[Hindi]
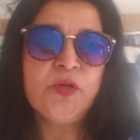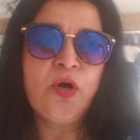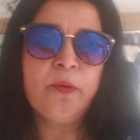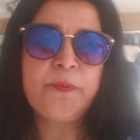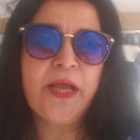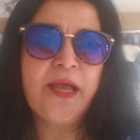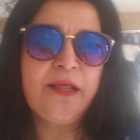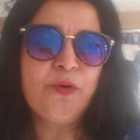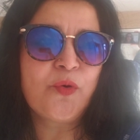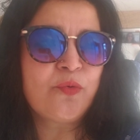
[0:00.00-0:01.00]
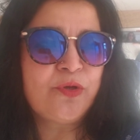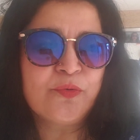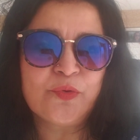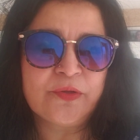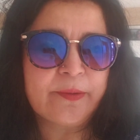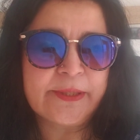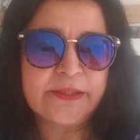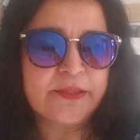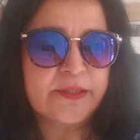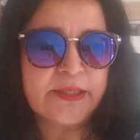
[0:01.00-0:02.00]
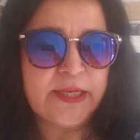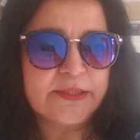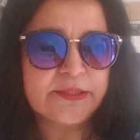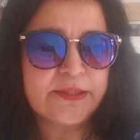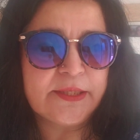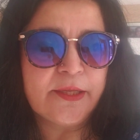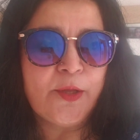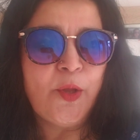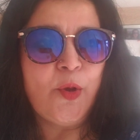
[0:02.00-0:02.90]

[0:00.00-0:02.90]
अब क्या है लोग उन्हें उन्हें रबड़ की तरह खिला देते हैं